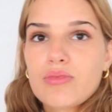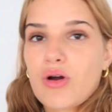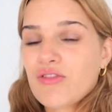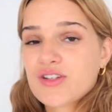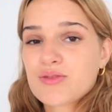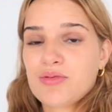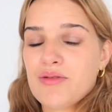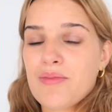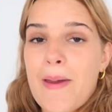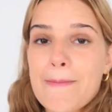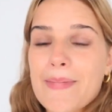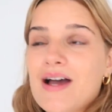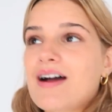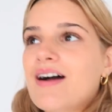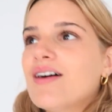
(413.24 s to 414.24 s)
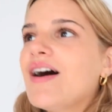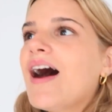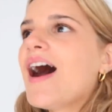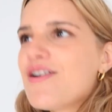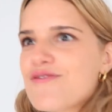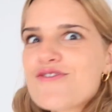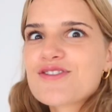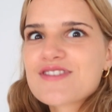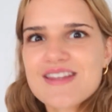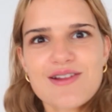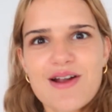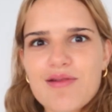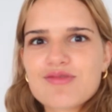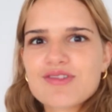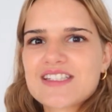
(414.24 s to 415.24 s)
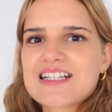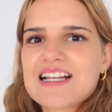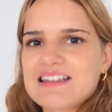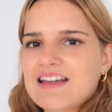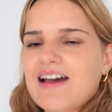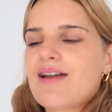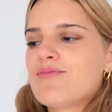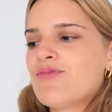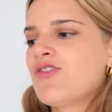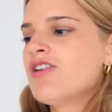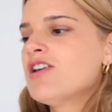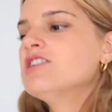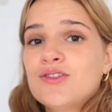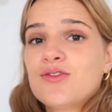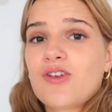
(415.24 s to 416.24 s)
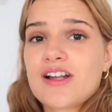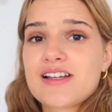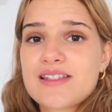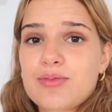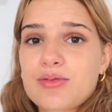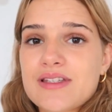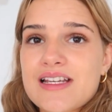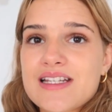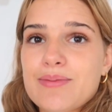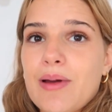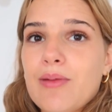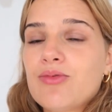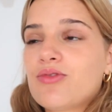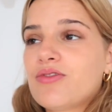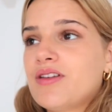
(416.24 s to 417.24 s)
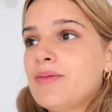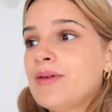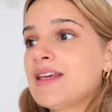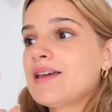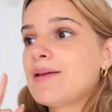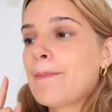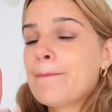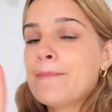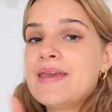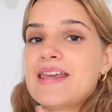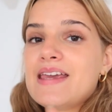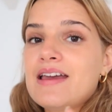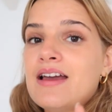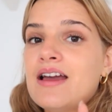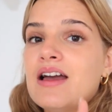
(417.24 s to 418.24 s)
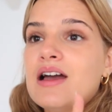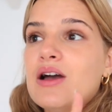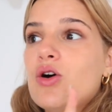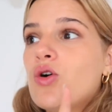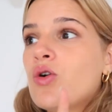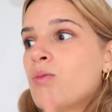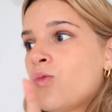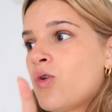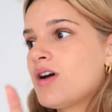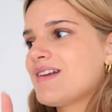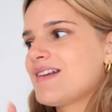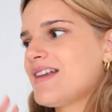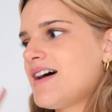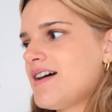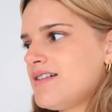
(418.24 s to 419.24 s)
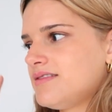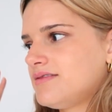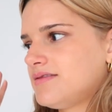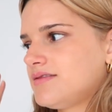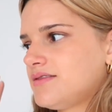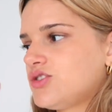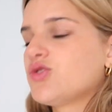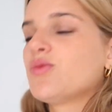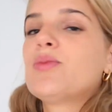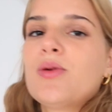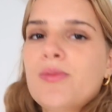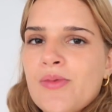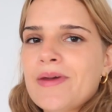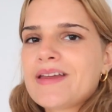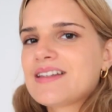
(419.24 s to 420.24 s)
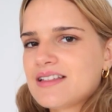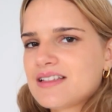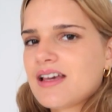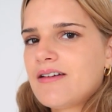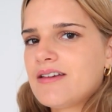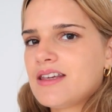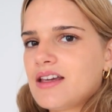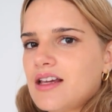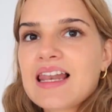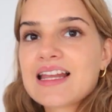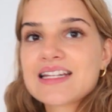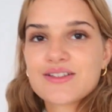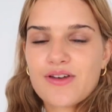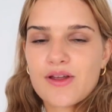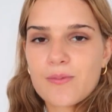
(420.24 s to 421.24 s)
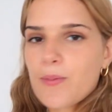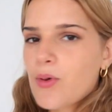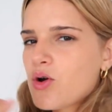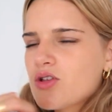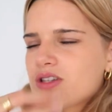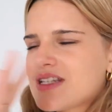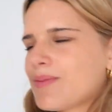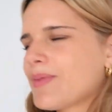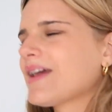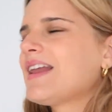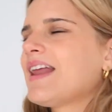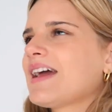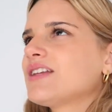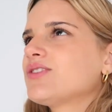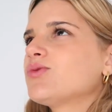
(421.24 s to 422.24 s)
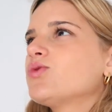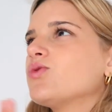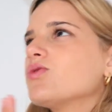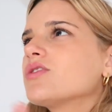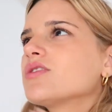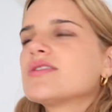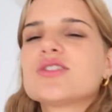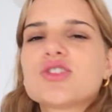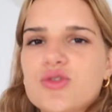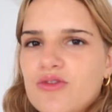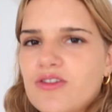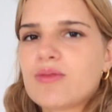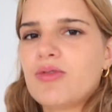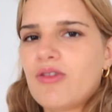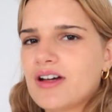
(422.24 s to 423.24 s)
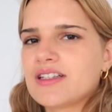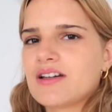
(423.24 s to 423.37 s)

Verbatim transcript: bah, en fait je pouvais même pas avancer dans la boutique littéralement. Donc voilà, c'est pour ça que j'ai pas beaucoup filmé mais au moins là je peux me mettre à travailler. Là j'ai fait une pause, j'ai pris l'air et tout donc je vais pouvoir